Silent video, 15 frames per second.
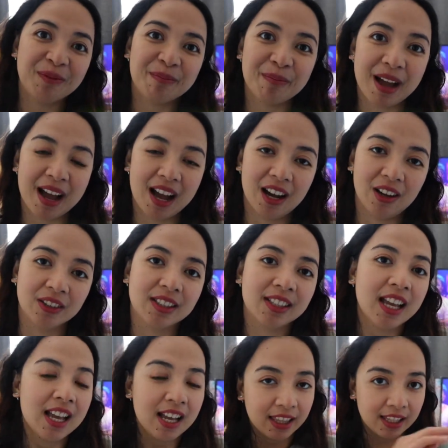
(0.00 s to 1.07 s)
pounds.
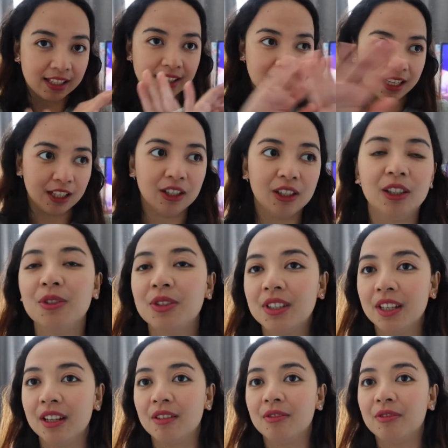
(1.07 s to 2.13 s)
That's
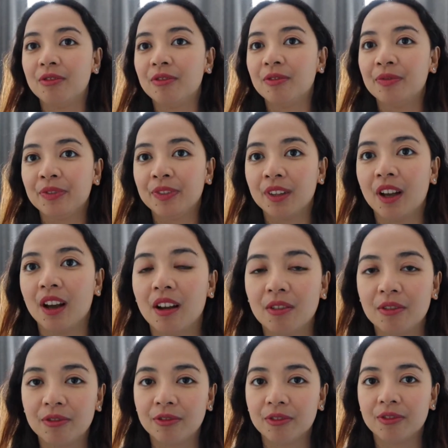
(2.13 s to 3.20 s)
inclusive
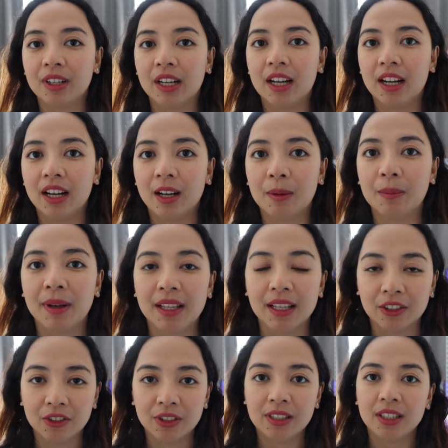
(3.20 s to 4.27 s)
of um,
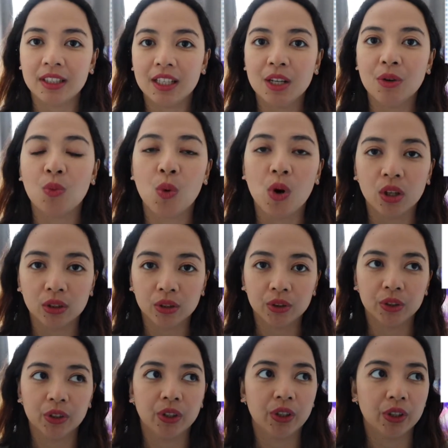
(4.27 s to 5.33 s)
electricity,
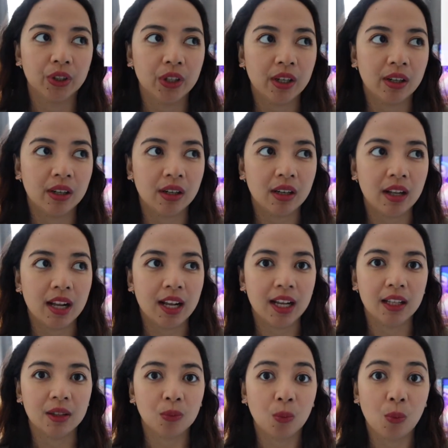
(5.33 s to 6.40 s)
water,
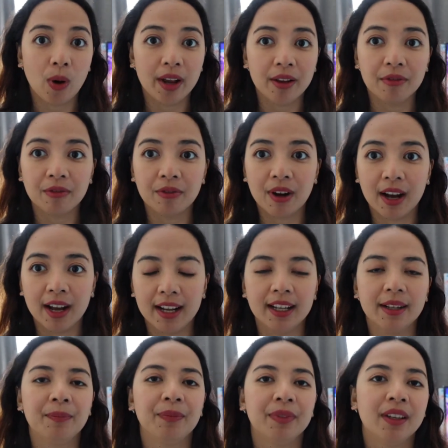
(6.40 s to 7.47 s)
and Wi-Fi.
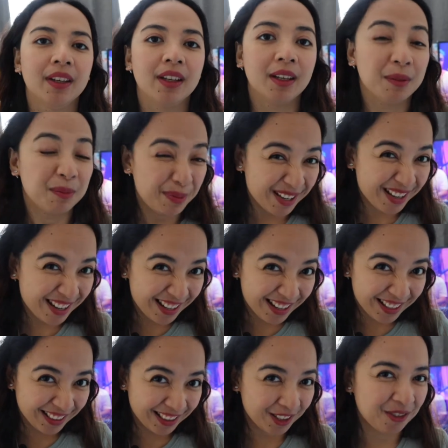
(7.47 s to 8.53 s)

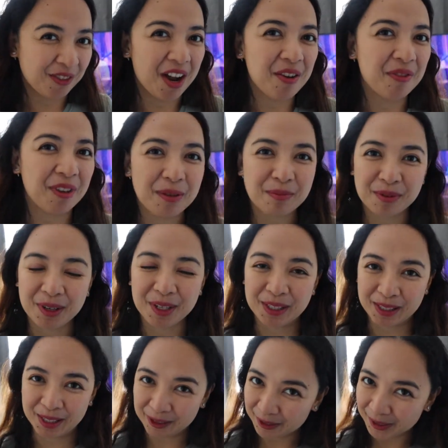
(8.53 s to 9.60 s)
But, the Wi-Fi po is
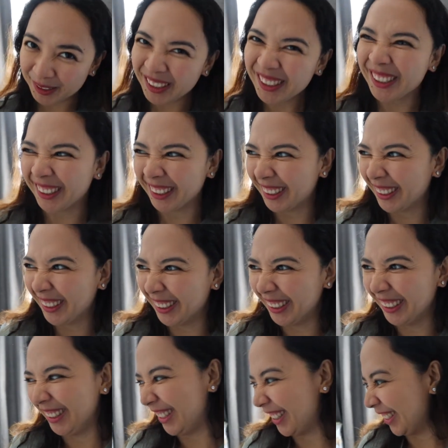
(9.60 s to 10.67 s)
not really
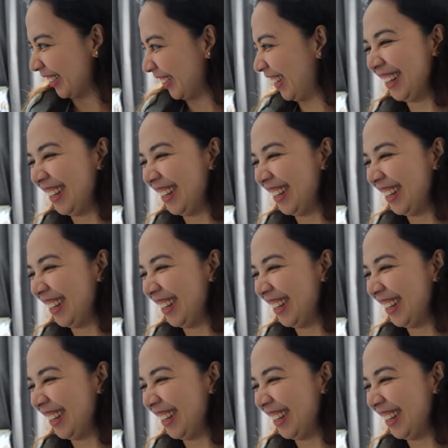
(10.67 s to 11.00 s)
good. So,